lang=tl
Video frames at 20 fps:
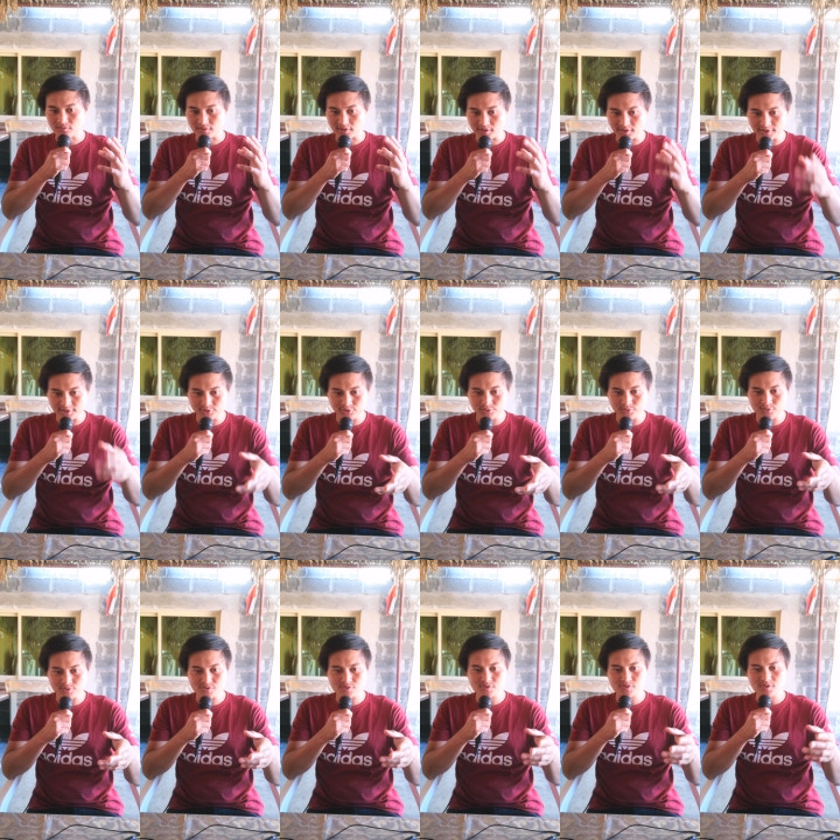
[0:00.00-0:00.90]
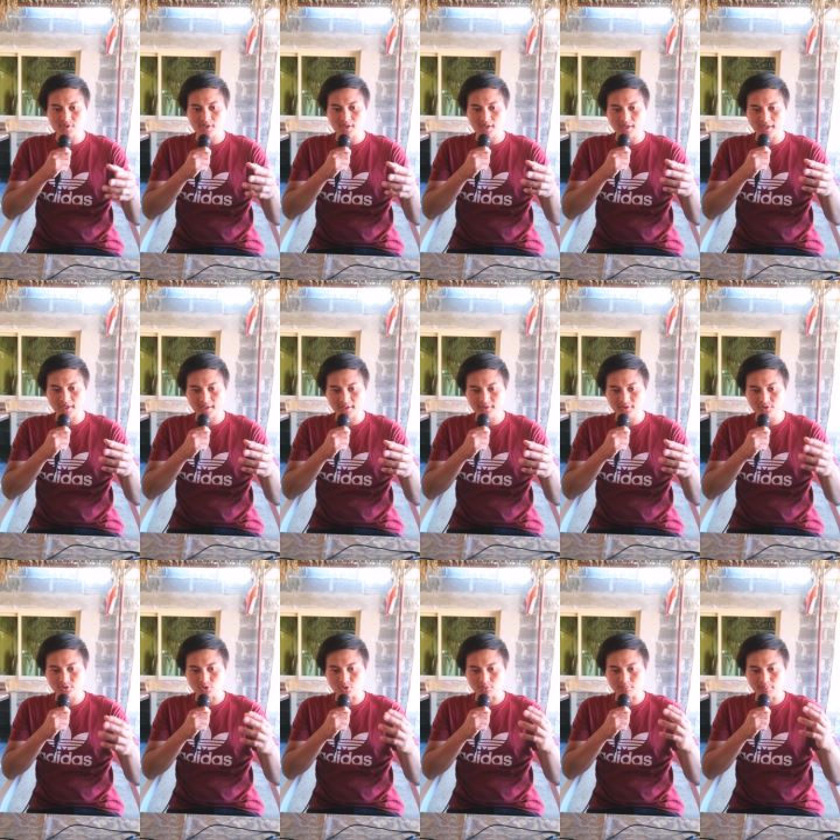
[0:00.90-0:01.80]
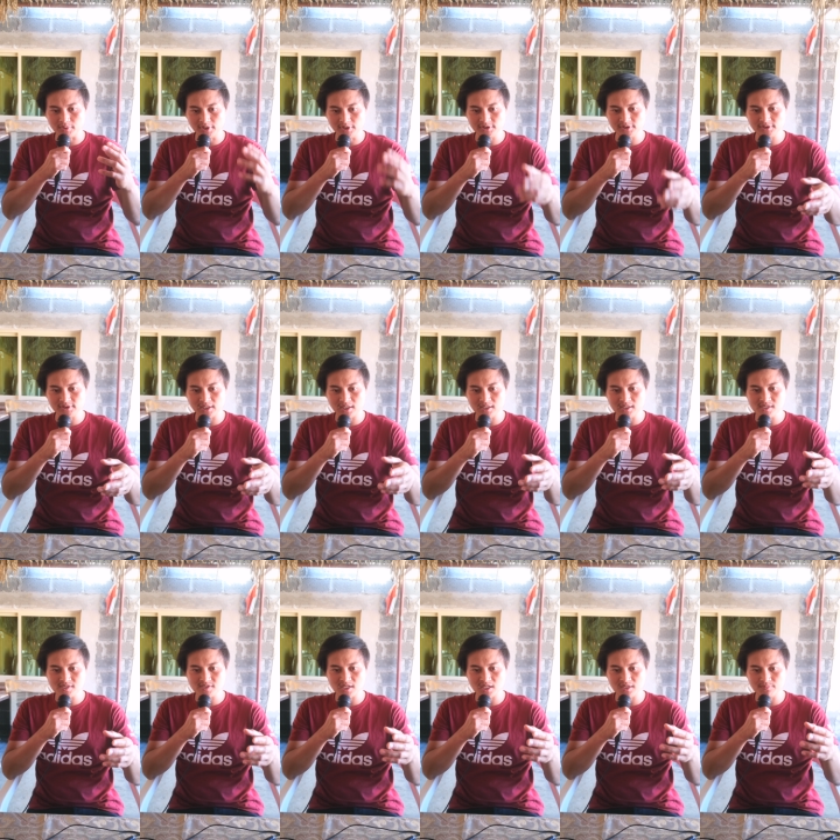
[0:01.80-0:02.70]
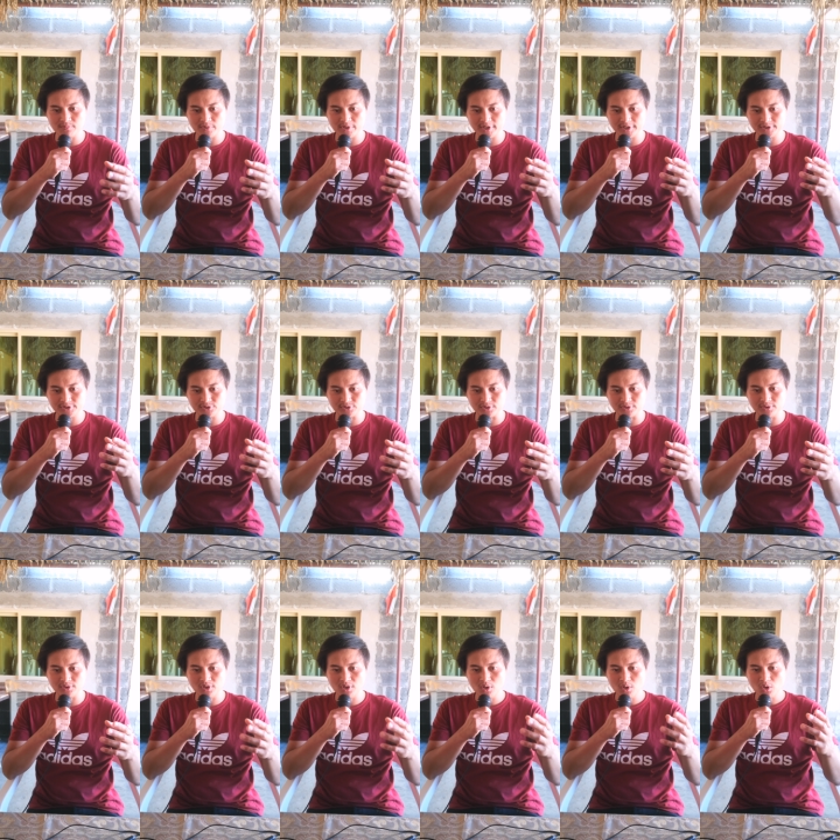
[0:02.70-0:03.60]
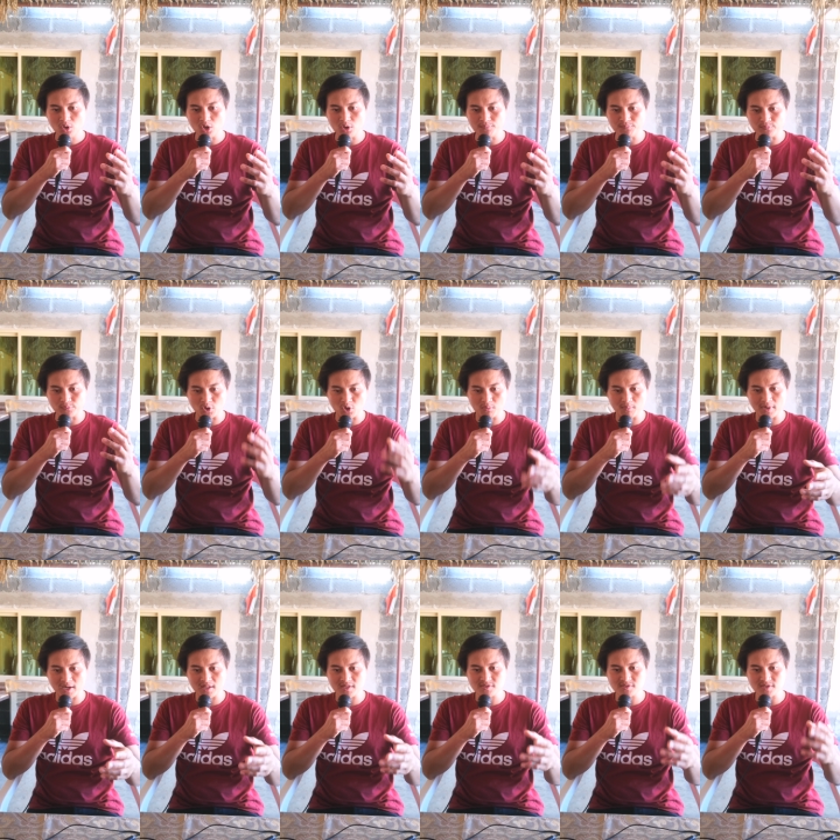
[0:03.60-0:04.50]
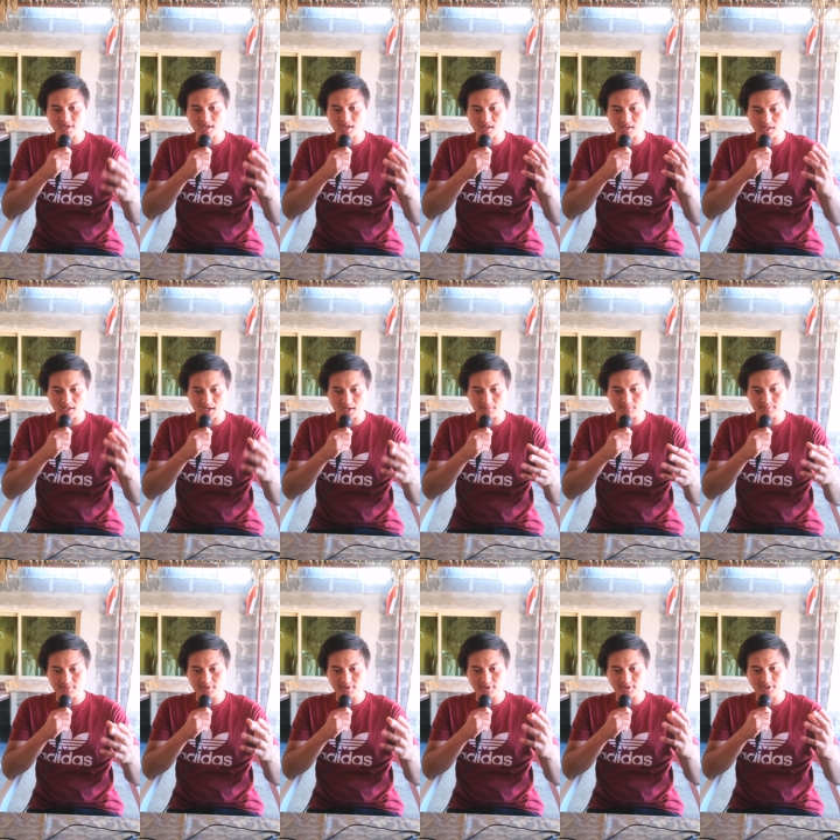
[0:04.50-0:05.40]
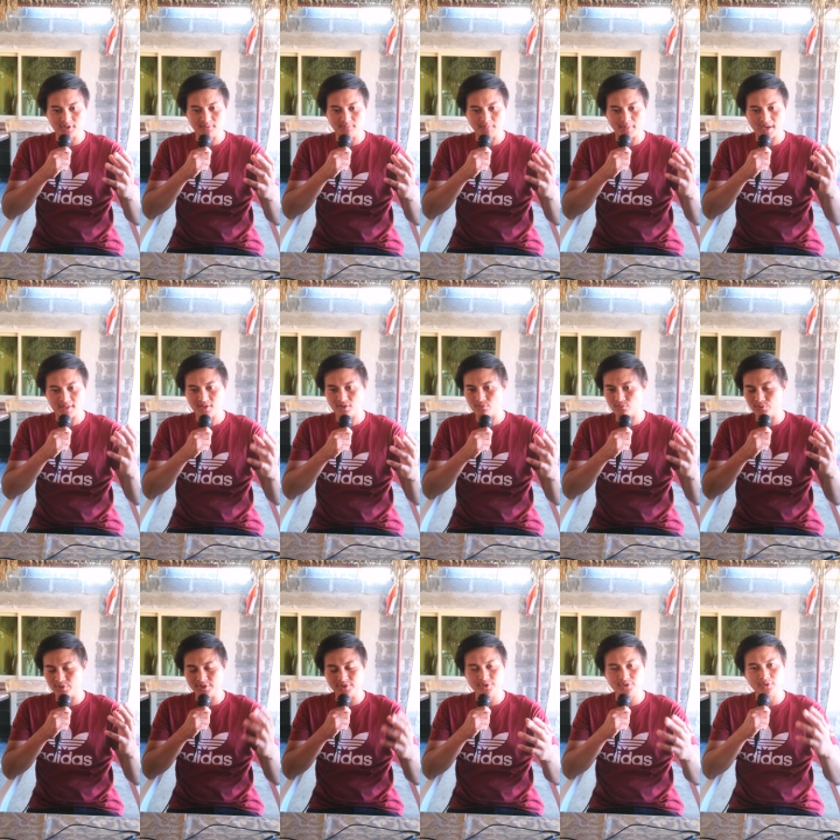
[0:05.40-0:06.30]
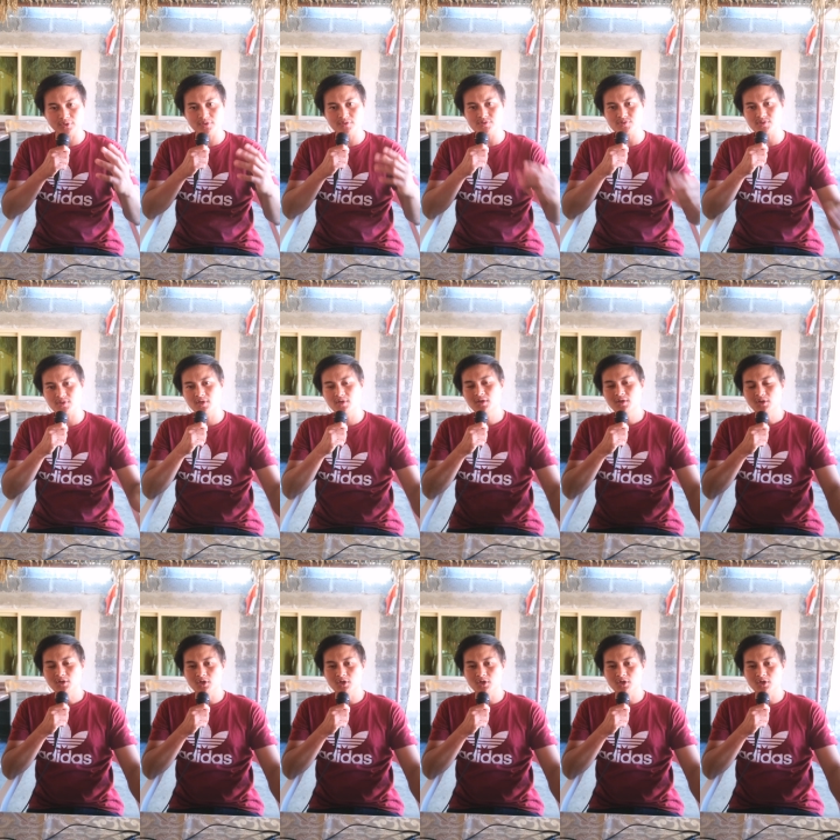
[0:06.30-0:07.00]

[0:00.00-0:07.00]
religious, and commercial celebration of romance and love in many regions